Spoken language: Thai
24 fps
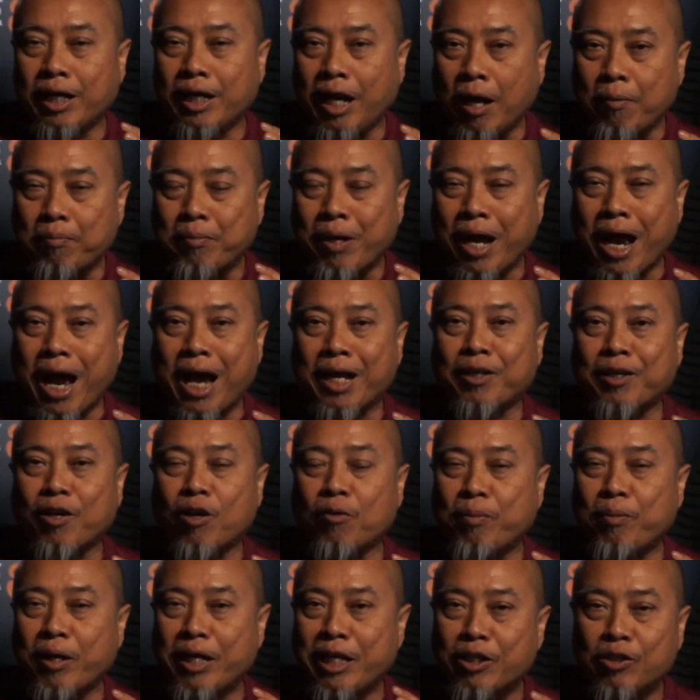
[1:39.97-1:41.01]
รับงานเขา
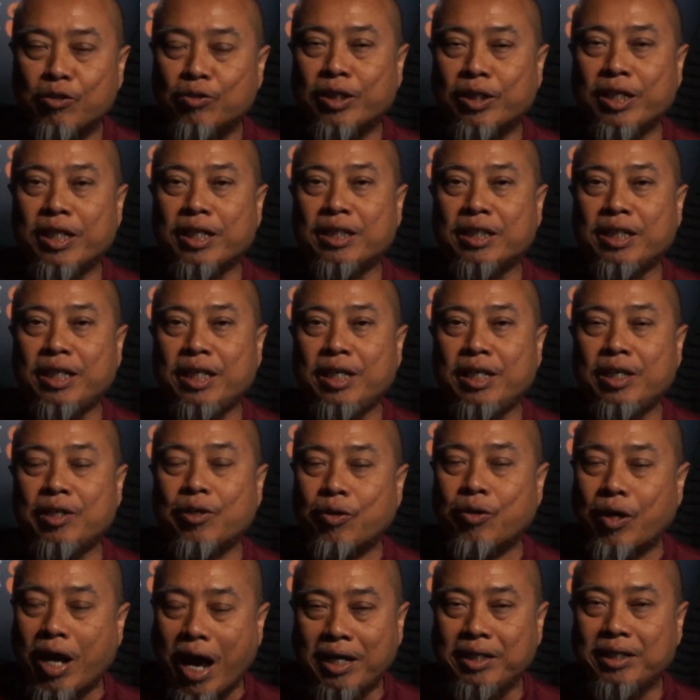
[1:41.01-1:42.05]
ไปเล่นดนตรีที่
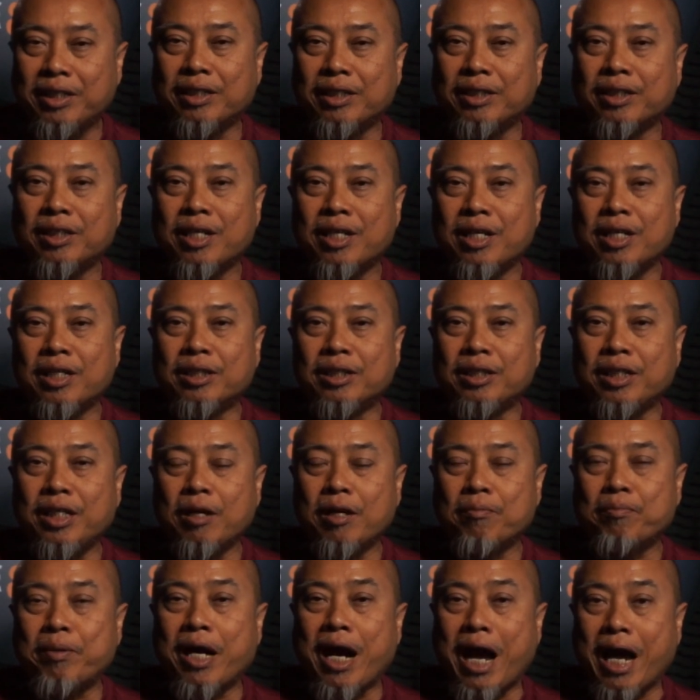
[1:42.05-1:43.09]
ร้านหนึ่งที่
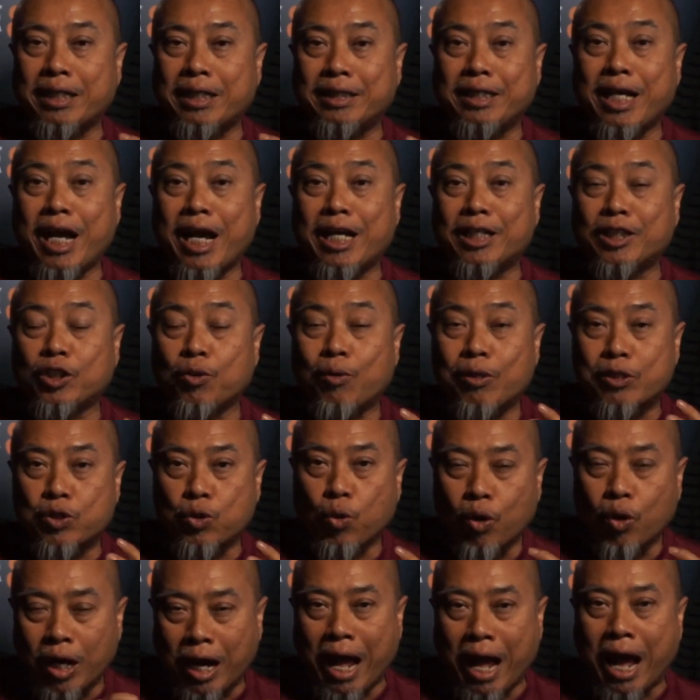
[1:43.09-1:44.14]
อำเภอหาดใหญ่จังหวัดส
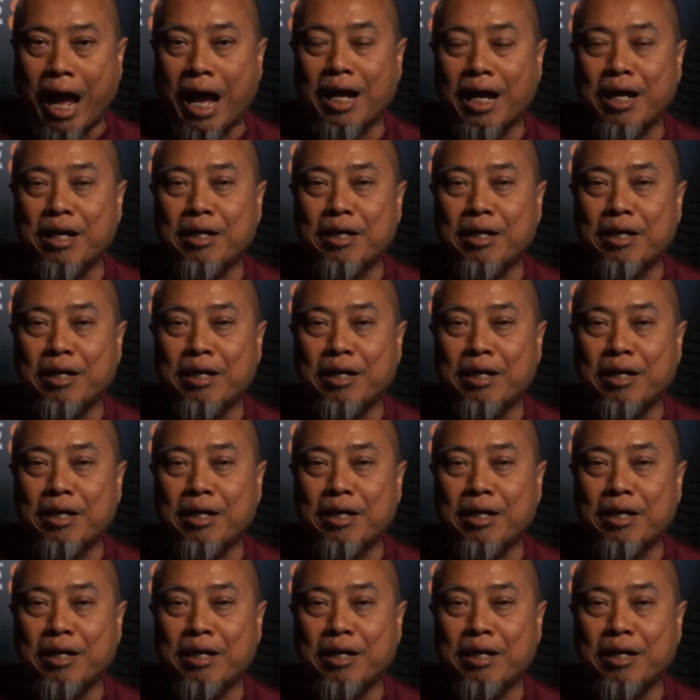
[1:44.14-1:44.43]
งขลา